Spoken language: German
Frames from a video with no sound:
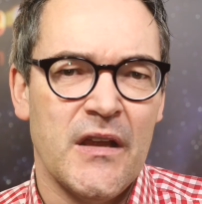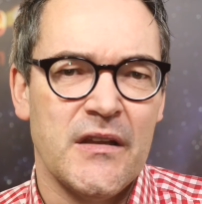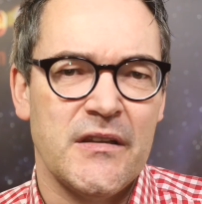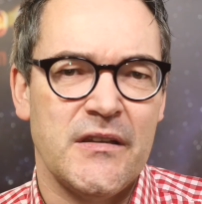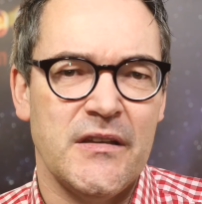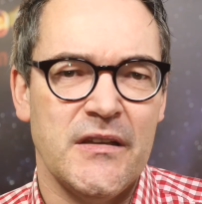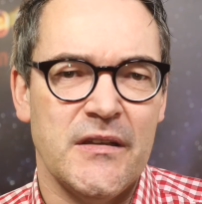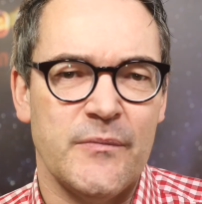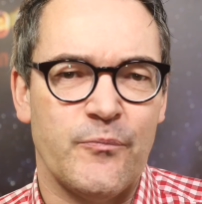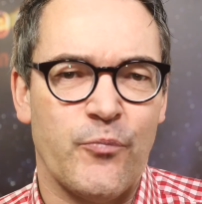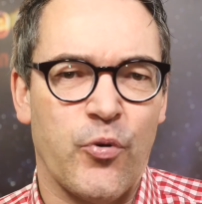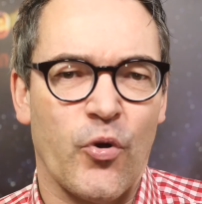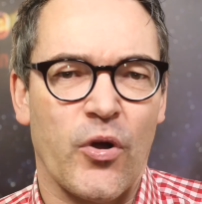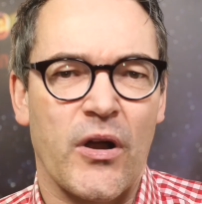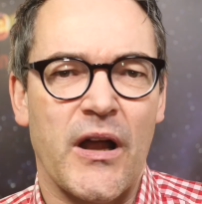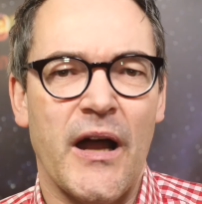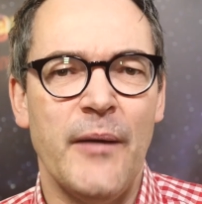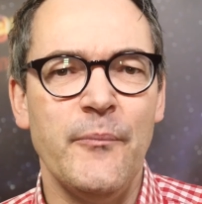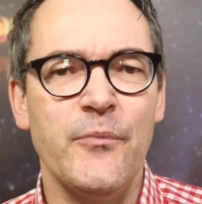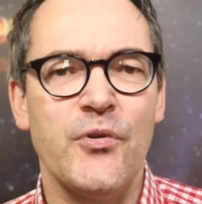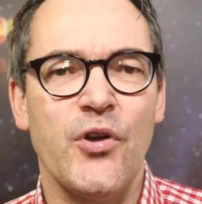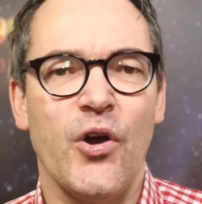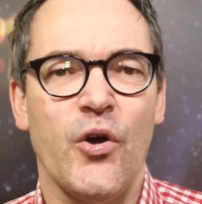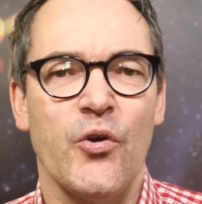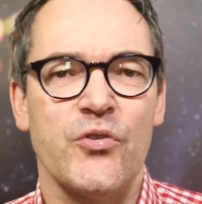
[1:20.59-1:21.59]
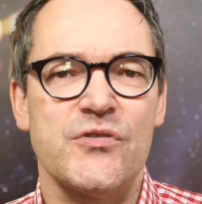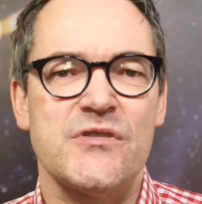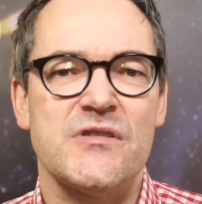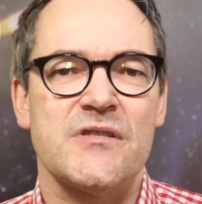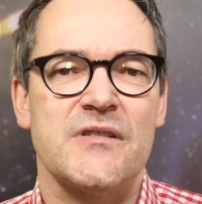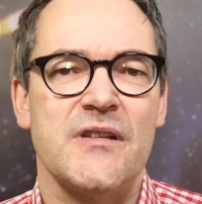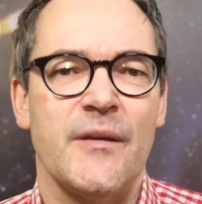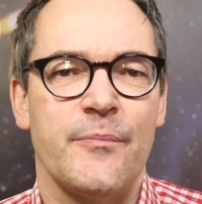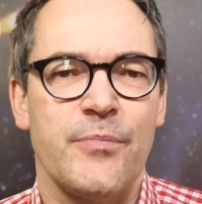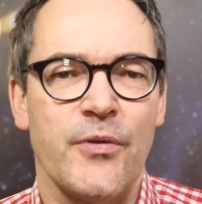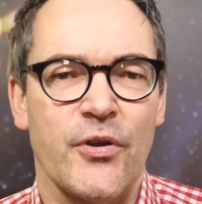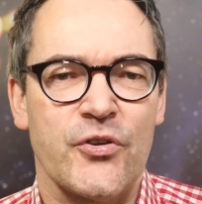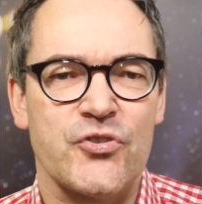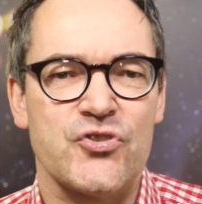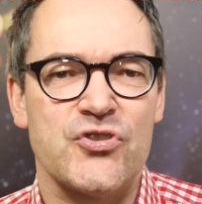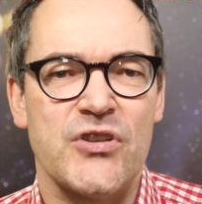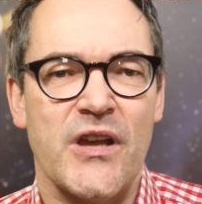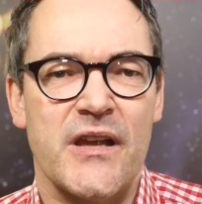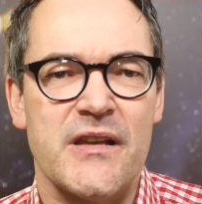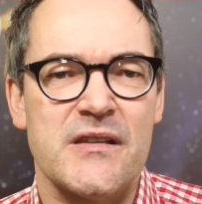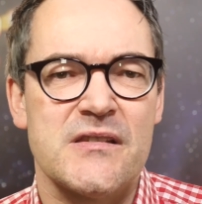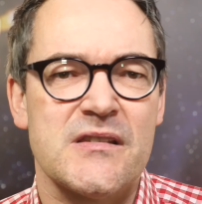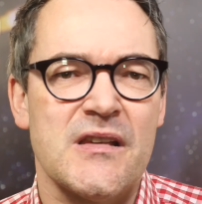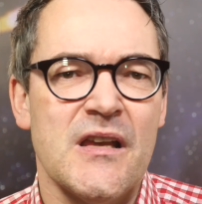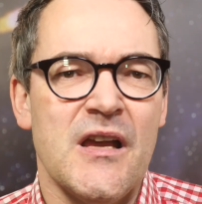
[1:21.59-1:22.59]
Die Programmcodes der
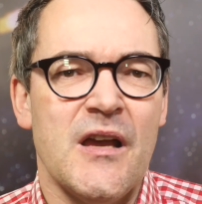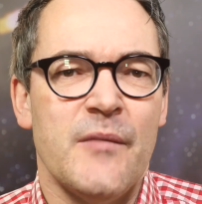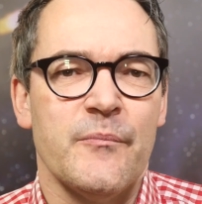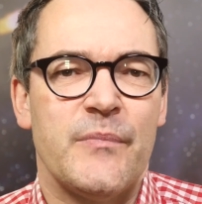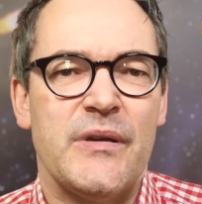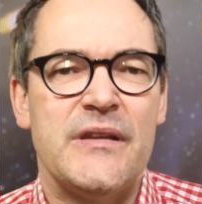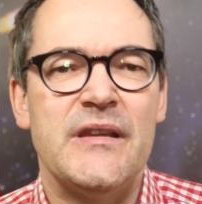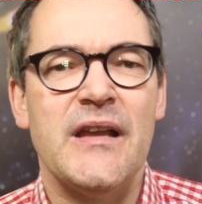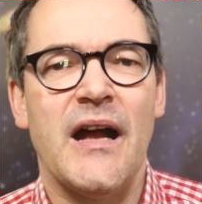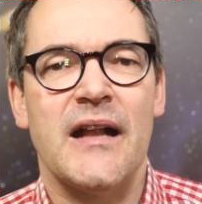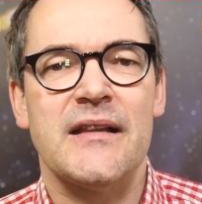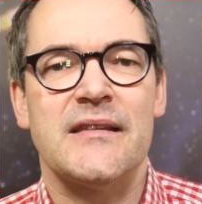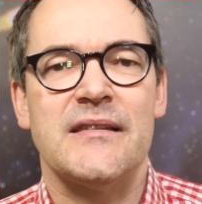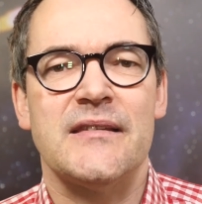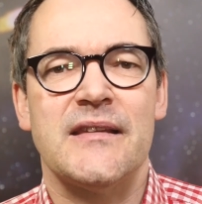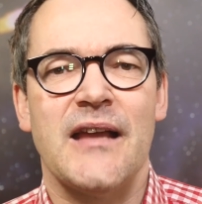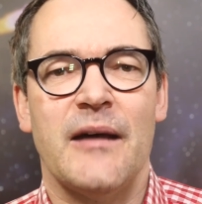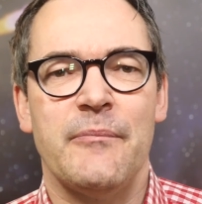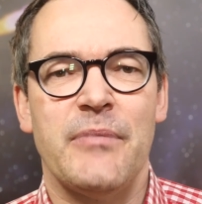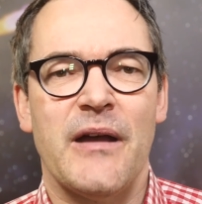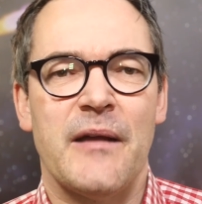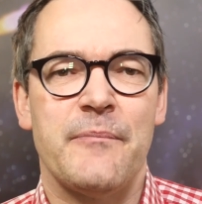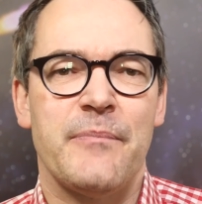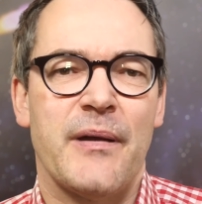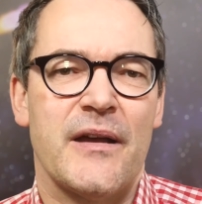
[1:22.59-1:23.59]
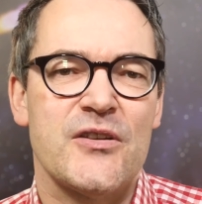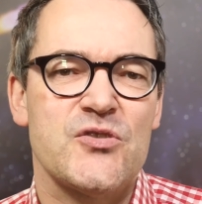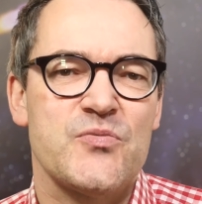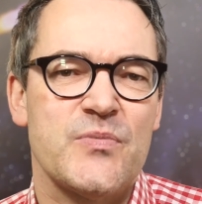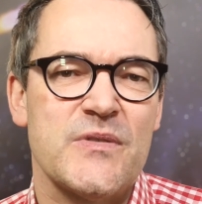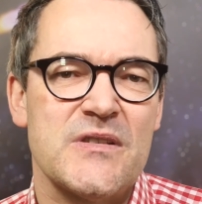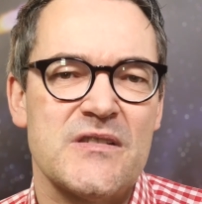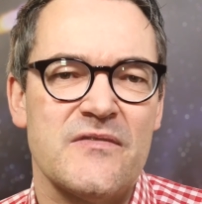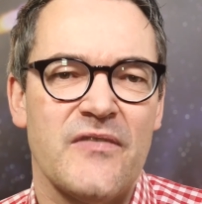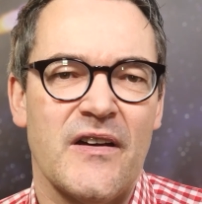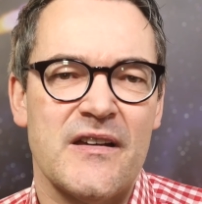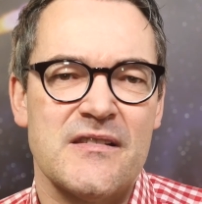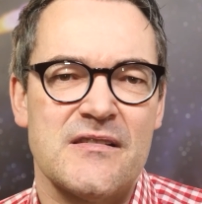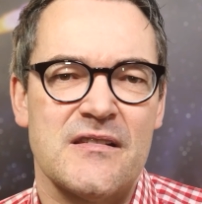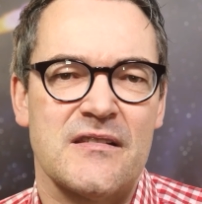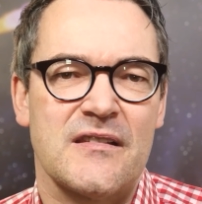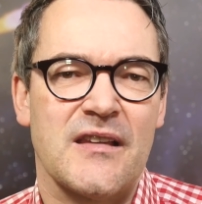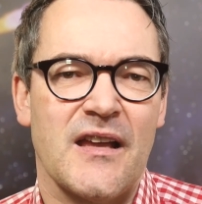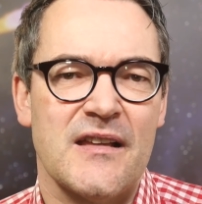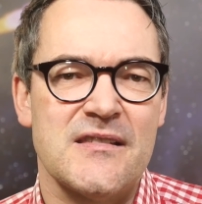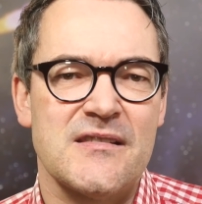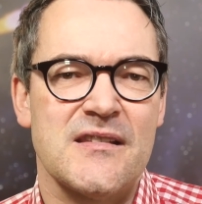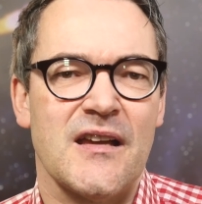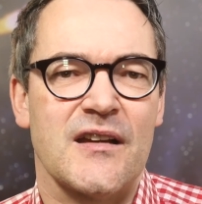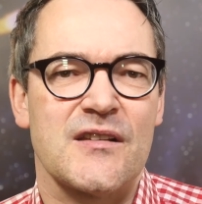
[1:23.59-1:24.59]
Blockchains beinhalten dabei beispielsweise
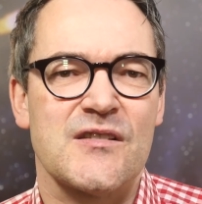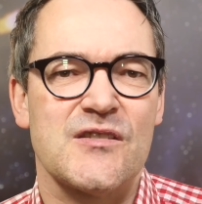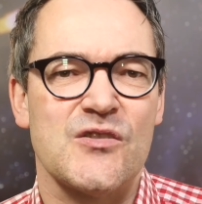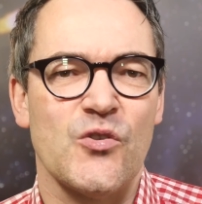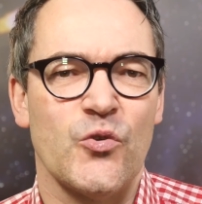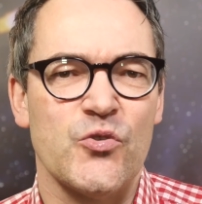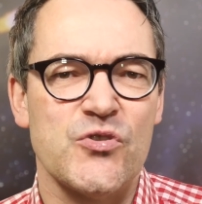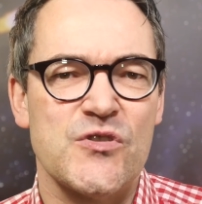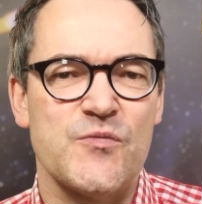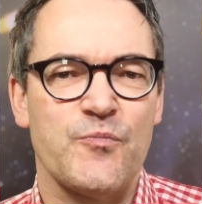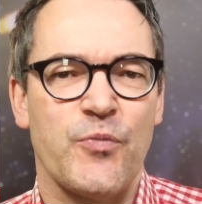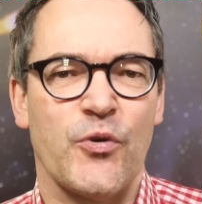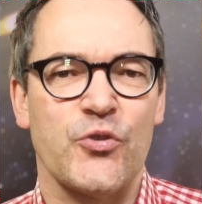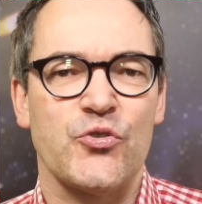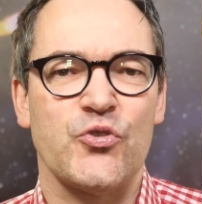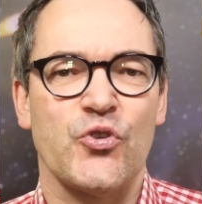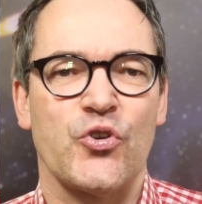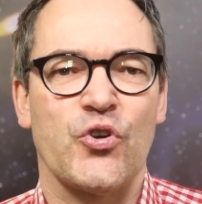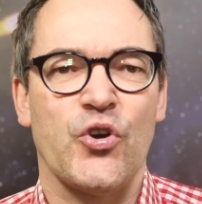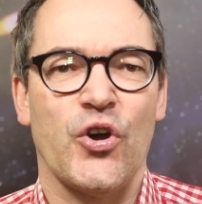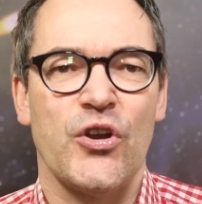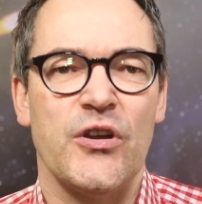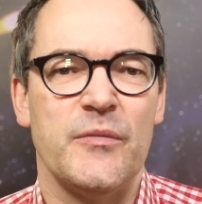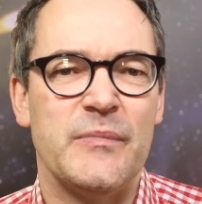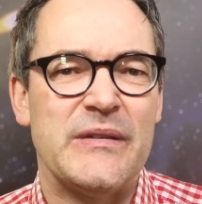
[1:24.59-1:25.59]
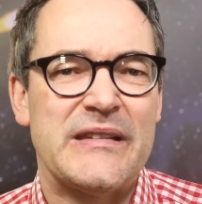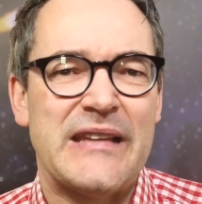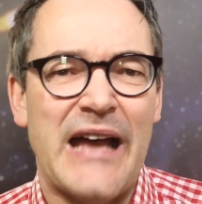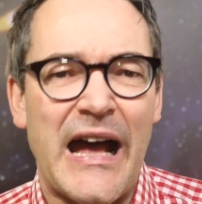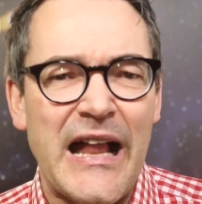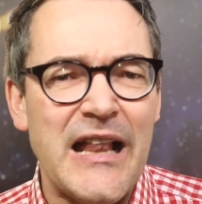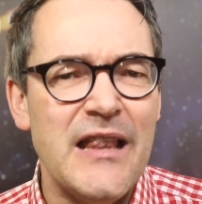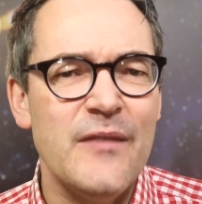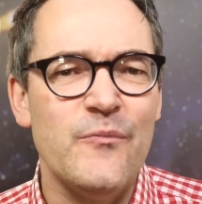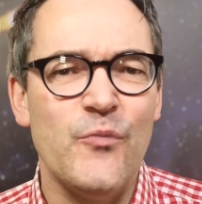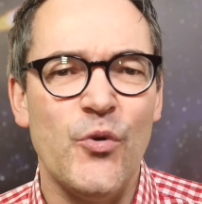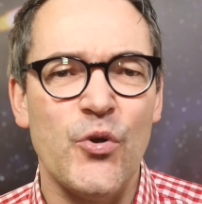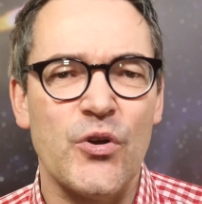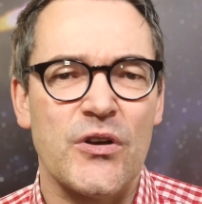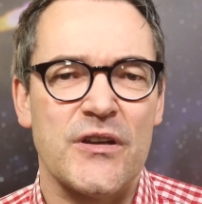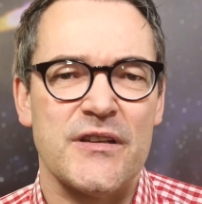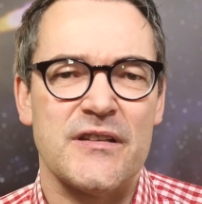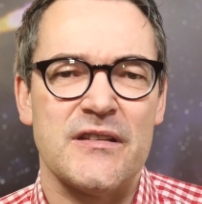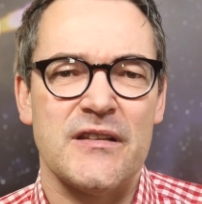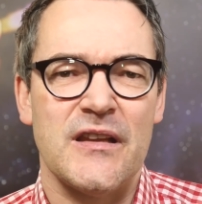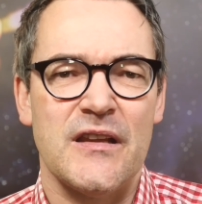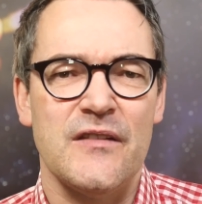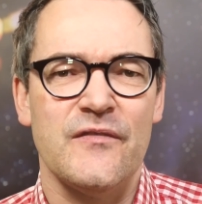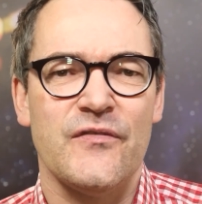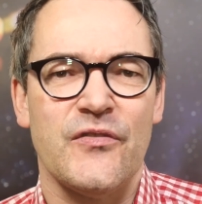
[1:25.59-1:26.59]
Transaktionsprotokolle mit allen
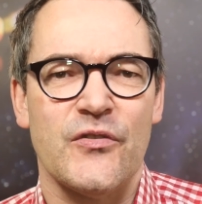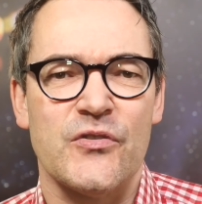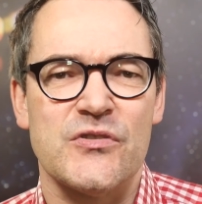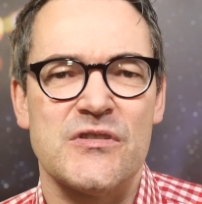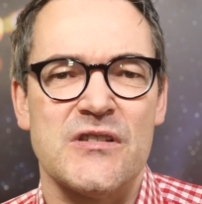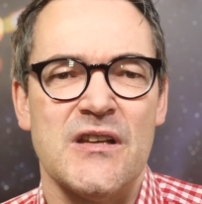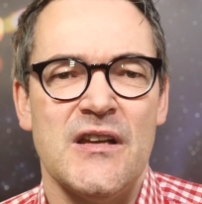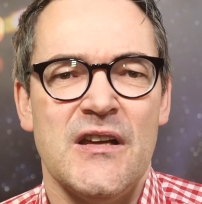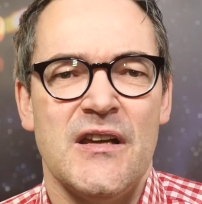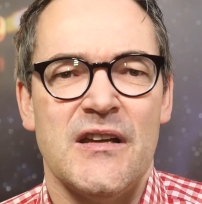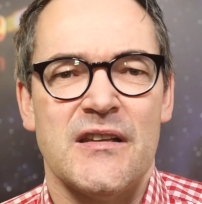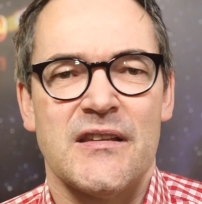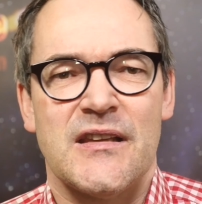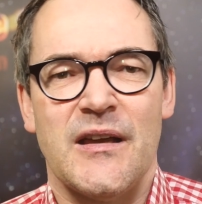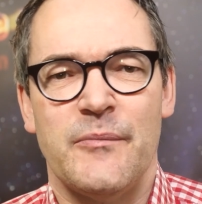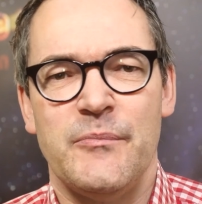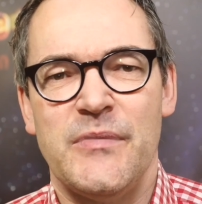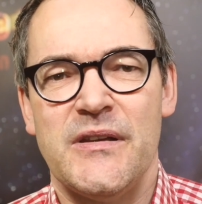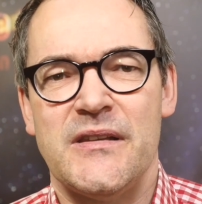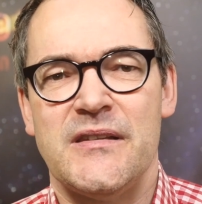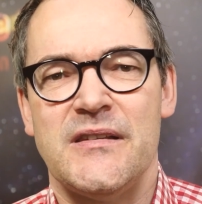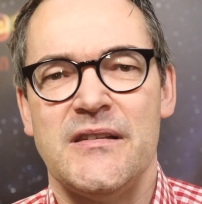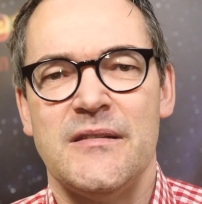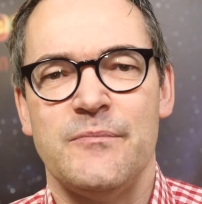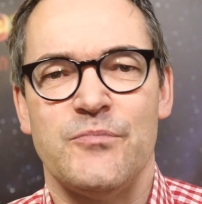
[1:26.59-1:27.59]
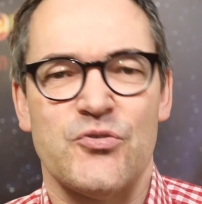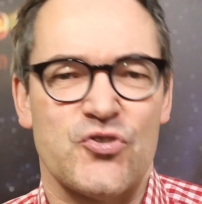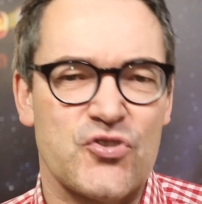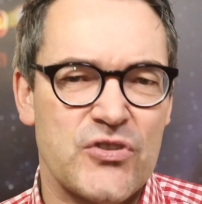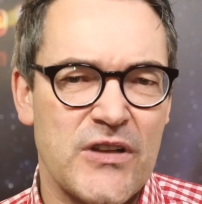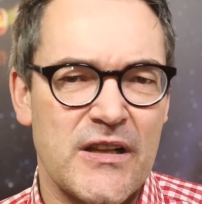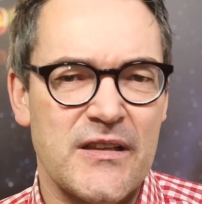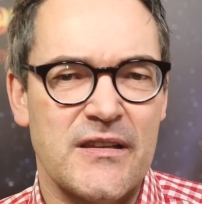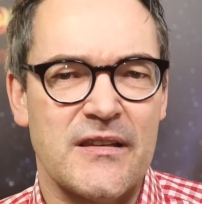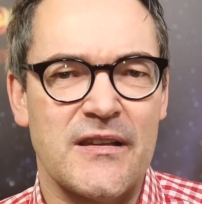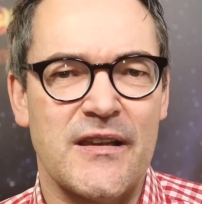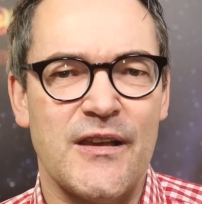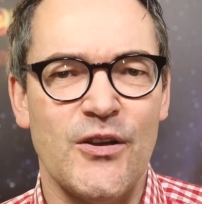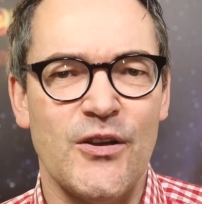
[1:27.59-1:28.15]
möglichen Infos, damit die bestellten